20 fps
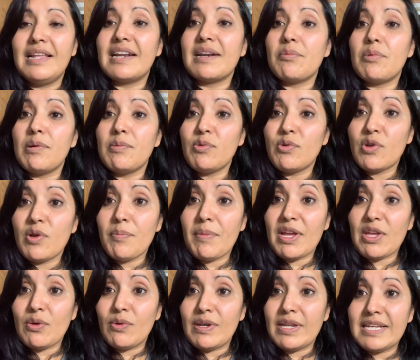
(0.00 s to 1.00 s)
Le revuelve una
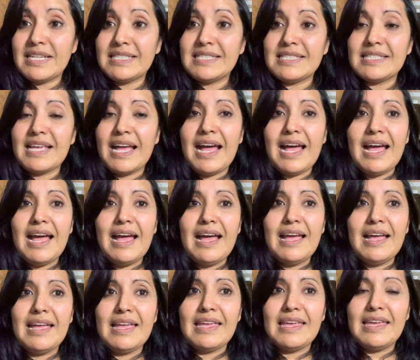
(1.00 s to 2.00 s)

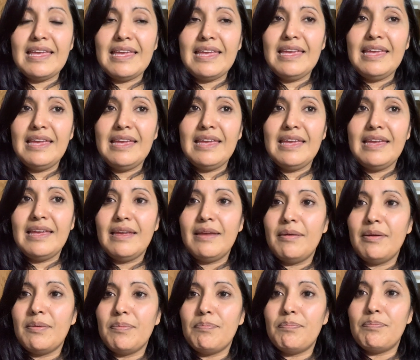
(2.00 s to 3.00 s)
mayonesa
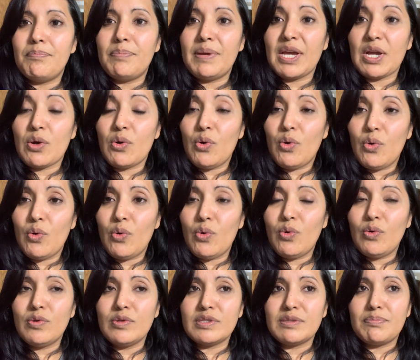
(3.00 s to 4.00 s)
y
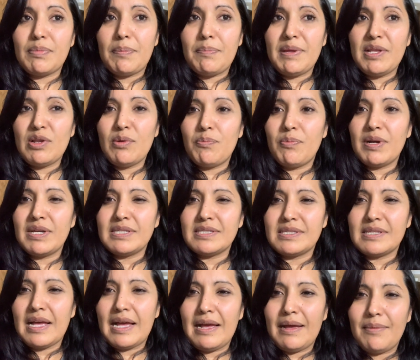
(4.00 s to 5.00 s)
pecos, pepino
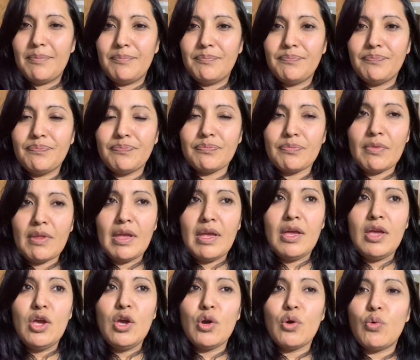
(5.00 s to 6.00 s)
pues ah,
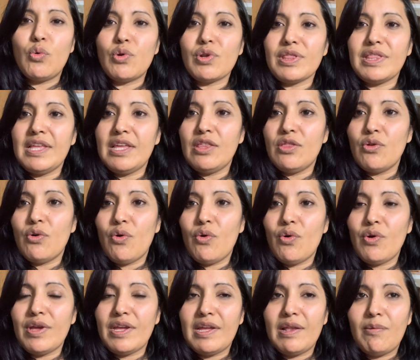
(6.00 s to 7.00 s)

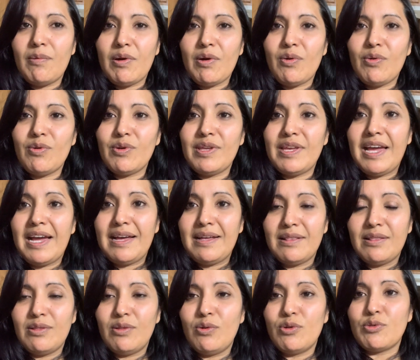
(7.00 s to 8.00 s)
curtido y luego ya
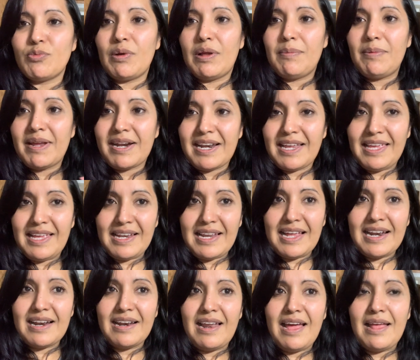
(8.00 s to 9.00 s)
los vuelve a
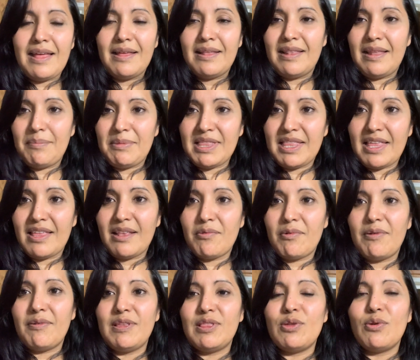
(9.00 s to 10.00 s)
rellenar la, mitad
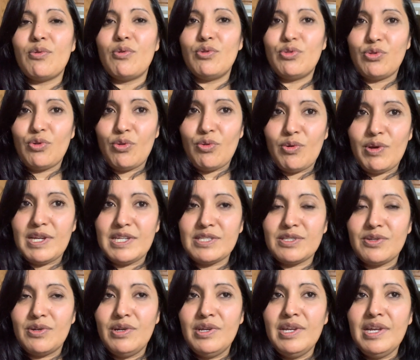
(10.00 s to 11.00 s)
del huevito con todo
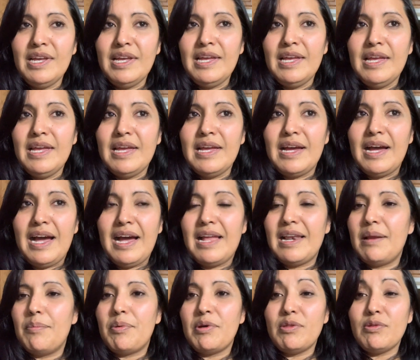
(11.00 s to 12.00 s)
eso. Ah,
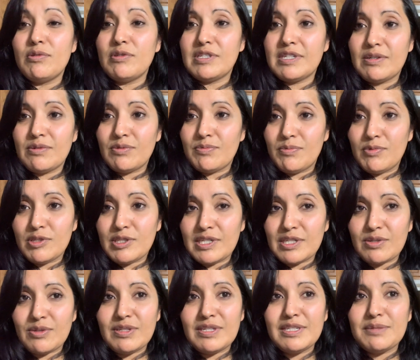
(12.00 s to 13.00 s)
le pueden echar
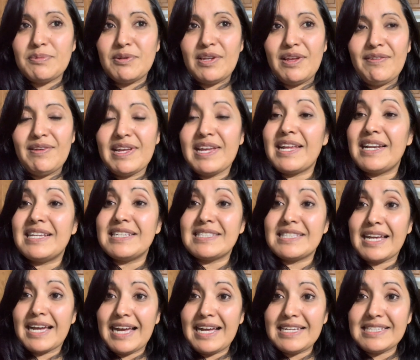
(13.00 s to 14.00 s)
muchas cosas, pero ya ven que en
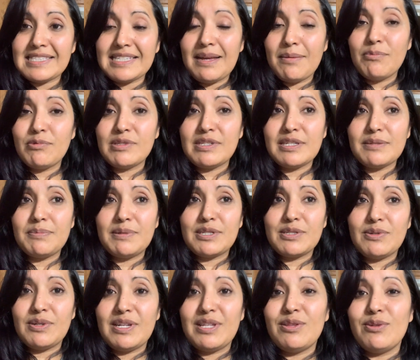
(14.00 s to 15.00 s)
esta casa muchas
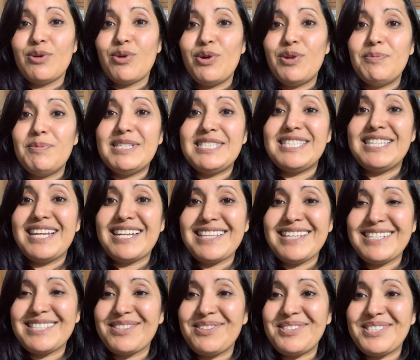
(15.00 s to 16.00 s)
personas no comen
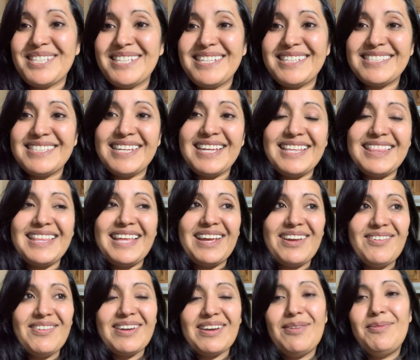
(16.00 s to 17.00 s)
ciertas cosas, así que
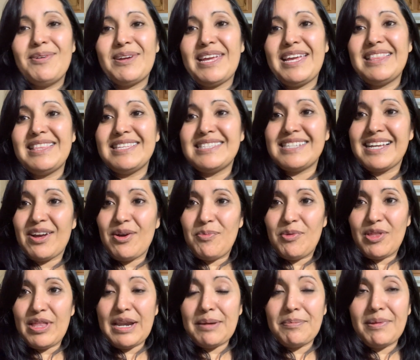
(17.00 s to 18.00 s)
tengo, como quien dice,
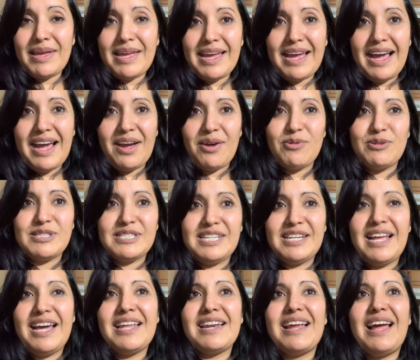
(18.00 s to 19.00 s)
Como darme a
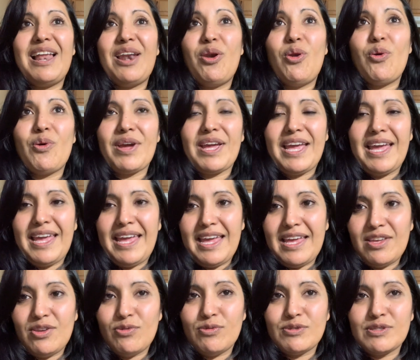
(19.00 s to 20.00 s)
cocinar a lo que
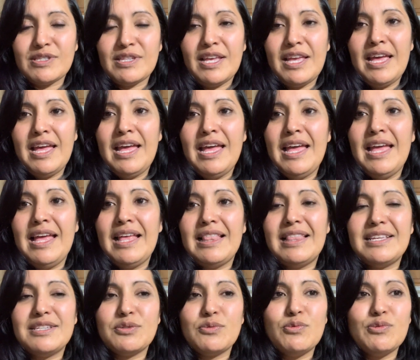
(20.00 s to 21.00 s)
ellos les